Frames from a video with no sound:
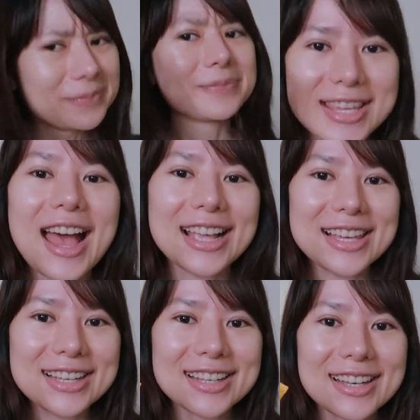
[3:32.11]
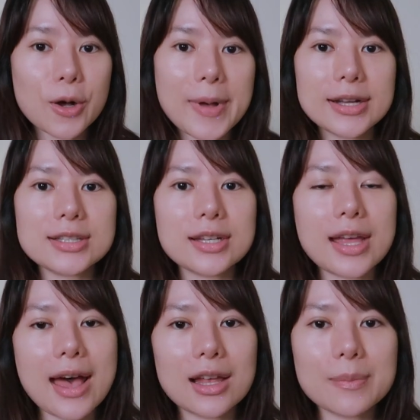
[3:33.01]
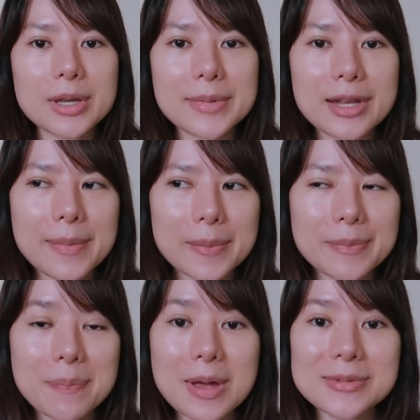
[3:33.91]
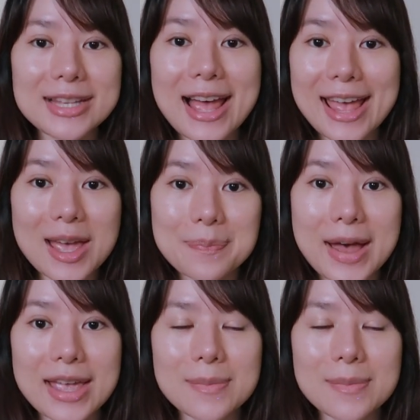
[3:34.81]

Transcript: จะอยากกินชอบมากจริงทาแล้วมันไม่ได้แบบแป๊บๆสลายหายไป